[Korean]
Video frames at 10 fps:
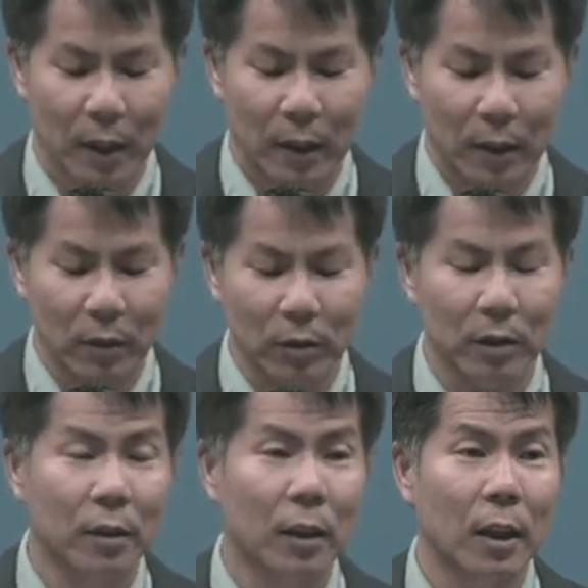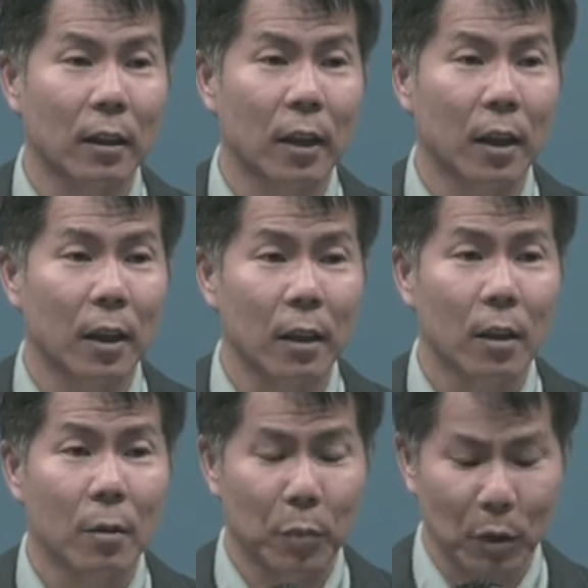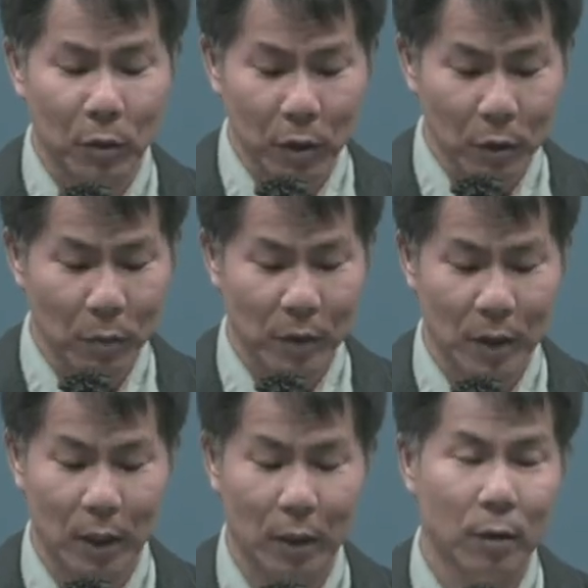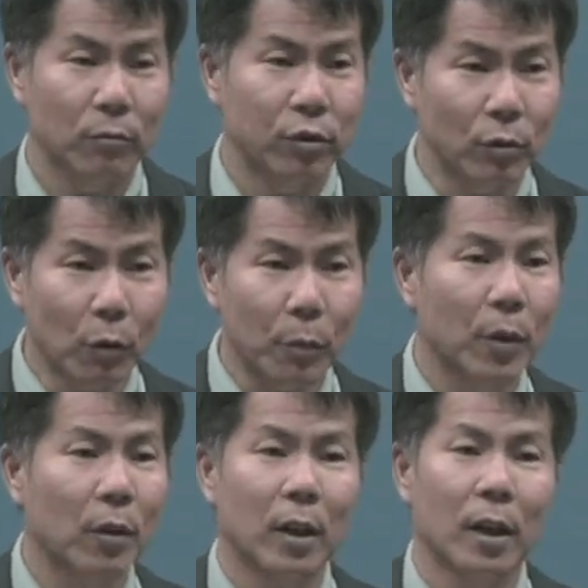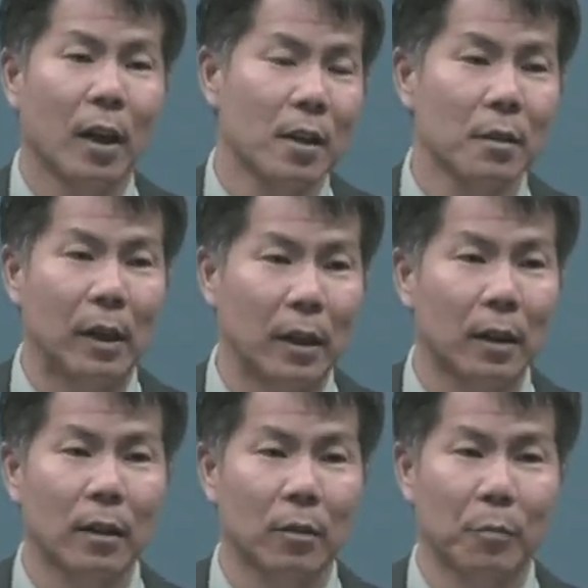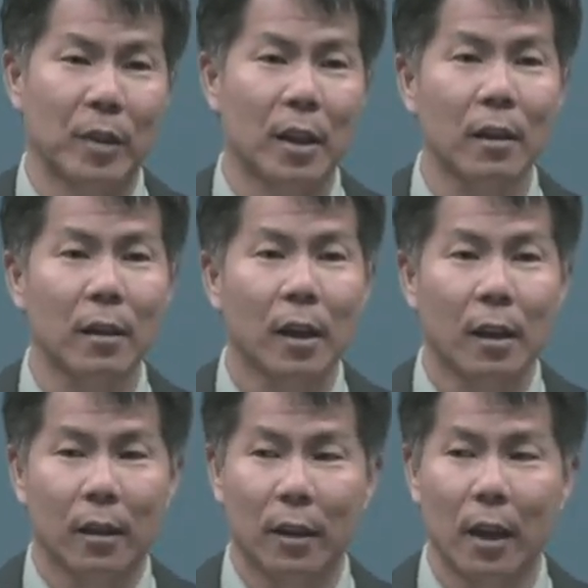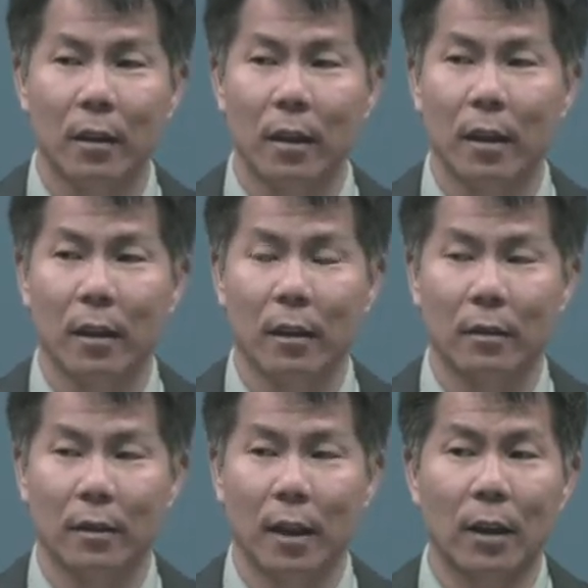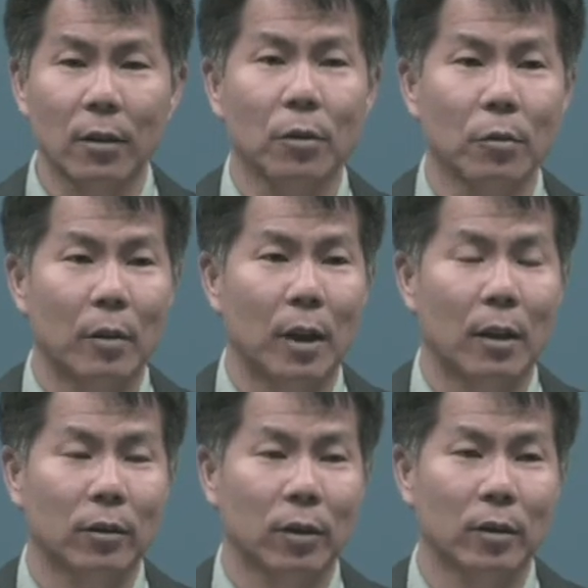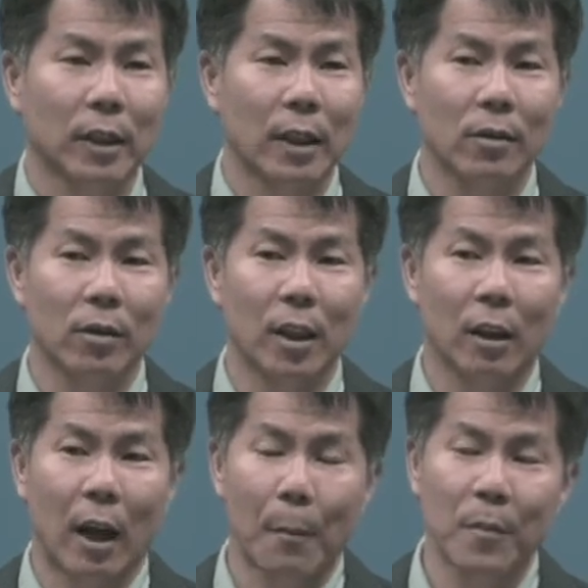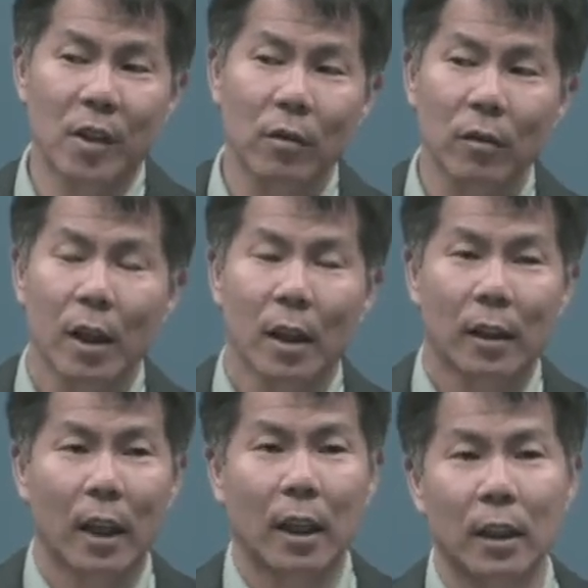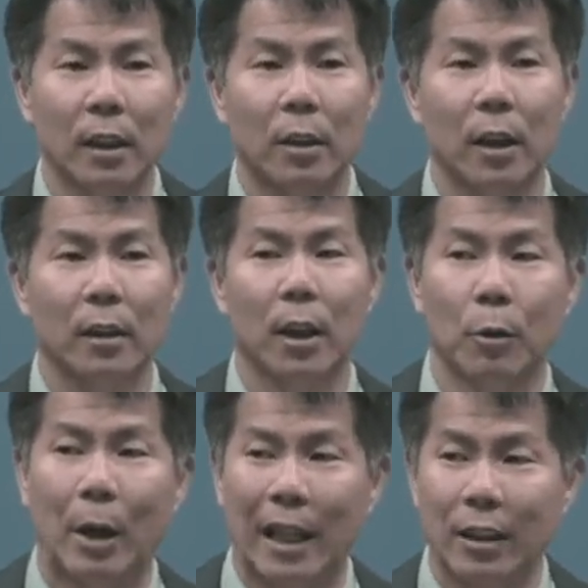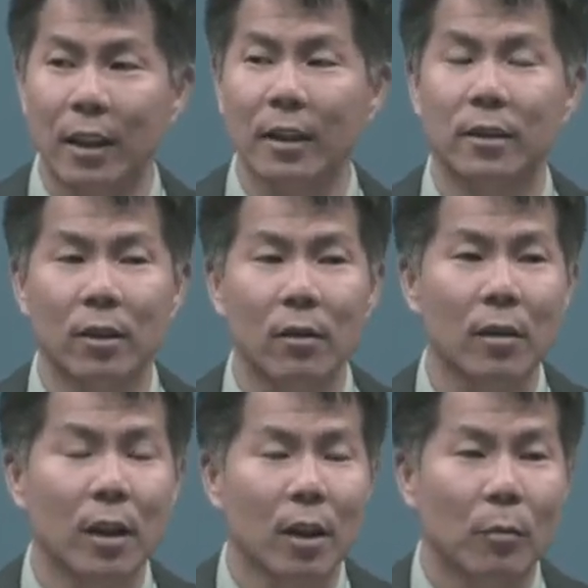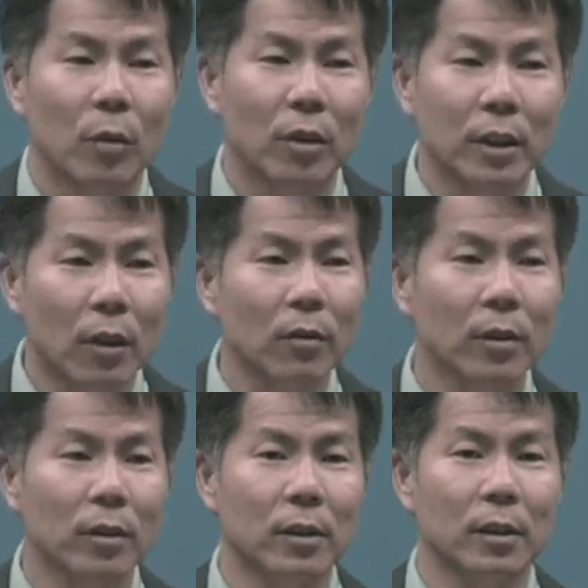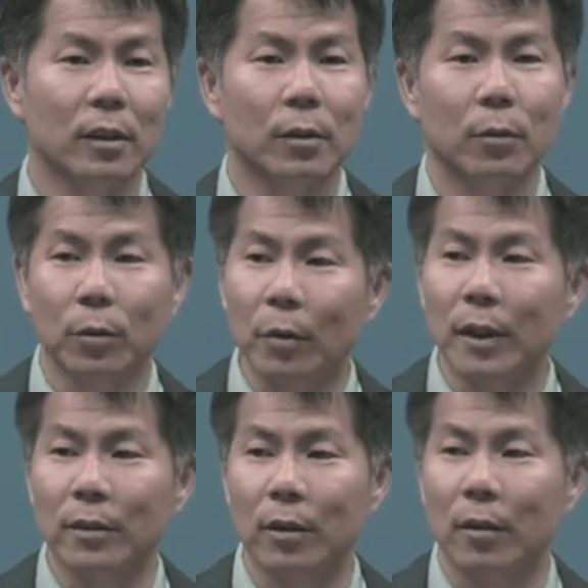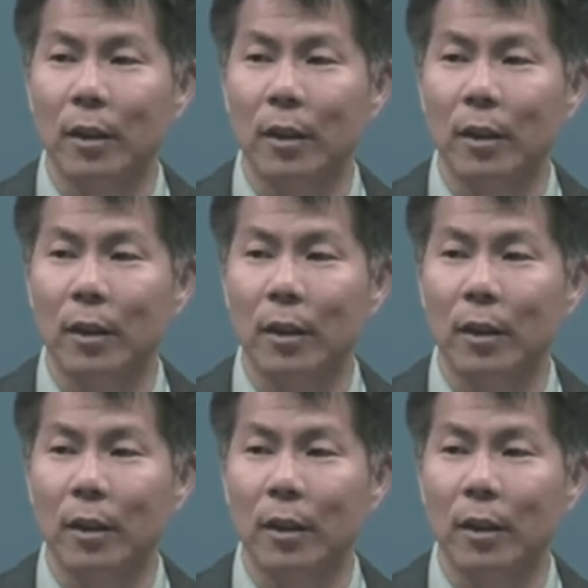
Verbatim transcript: 이것들을 할 때에 편견 없이 불공평하게 하지 말라라는 겁니다. 아, 개인의 사견과 어떤 사적인 감정, 개인 간의 관계성, 뭐 그런 것들로 통해서